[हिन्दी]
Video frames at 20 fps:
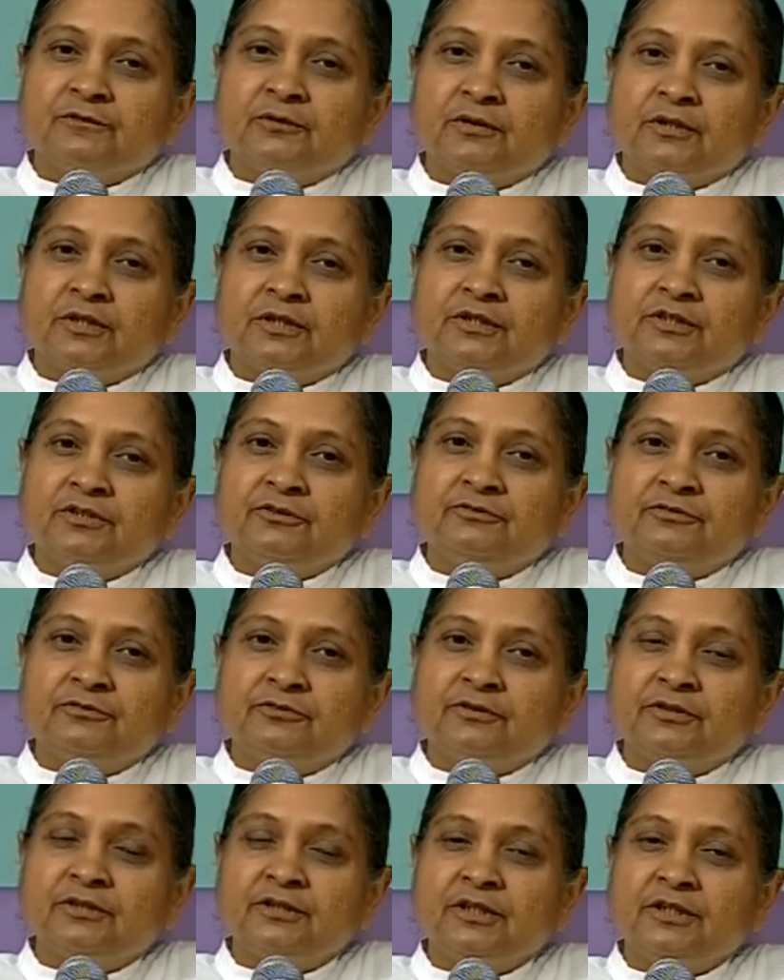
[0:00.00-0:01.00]
ग्रंथि
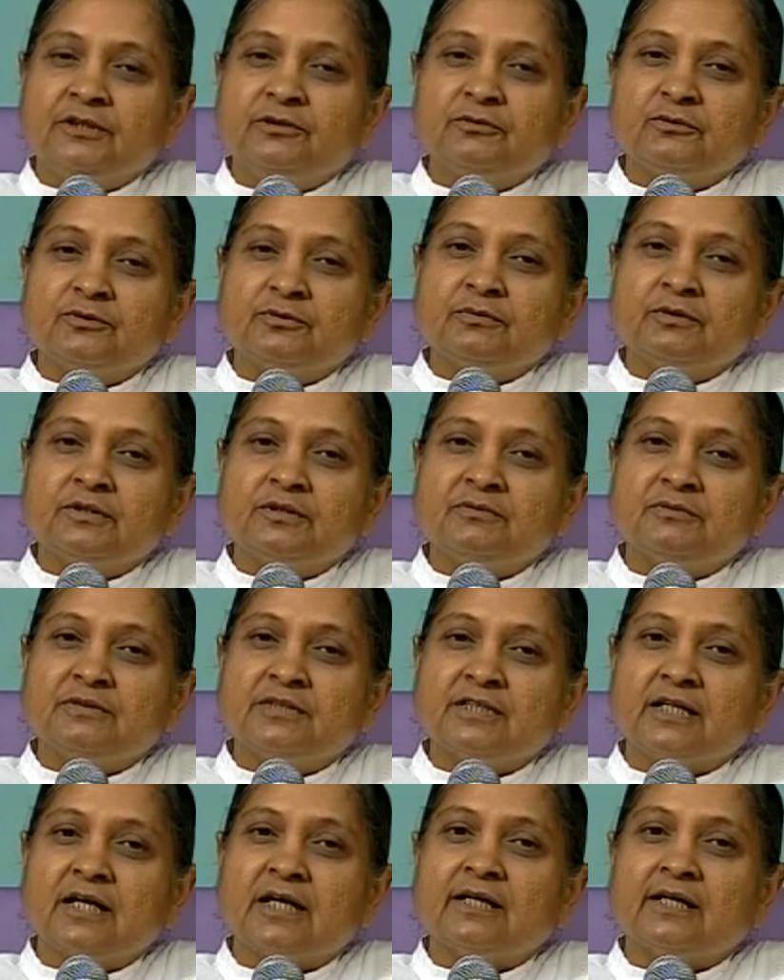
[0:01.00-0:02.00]
फूटती है तो उसमें से
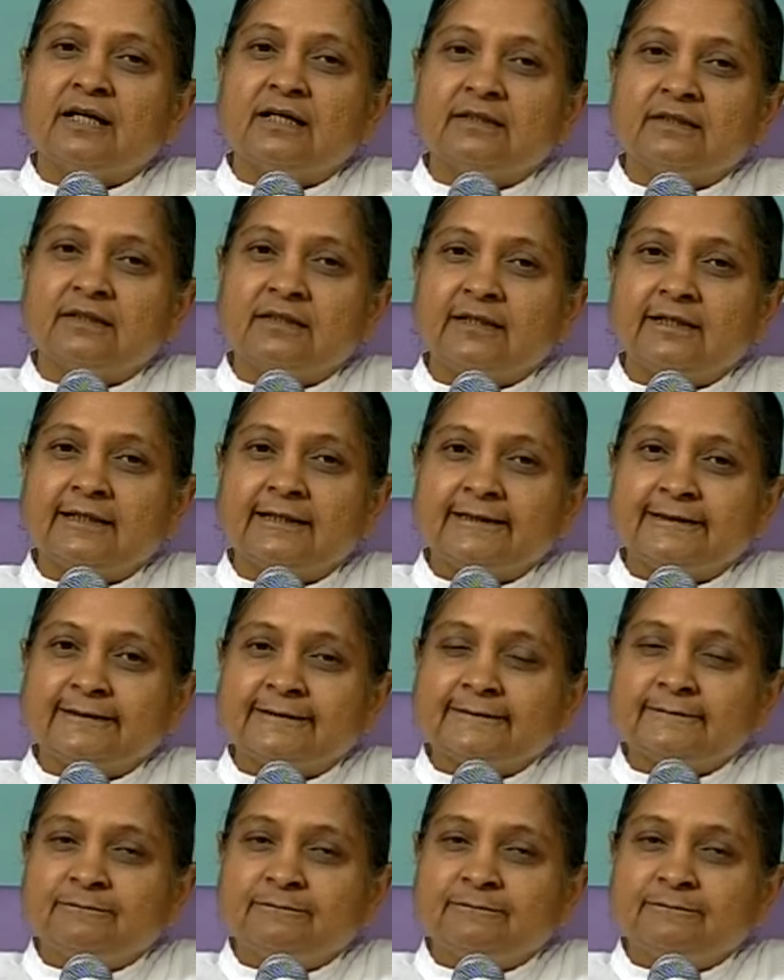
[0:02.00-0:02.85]
विचार आते हैं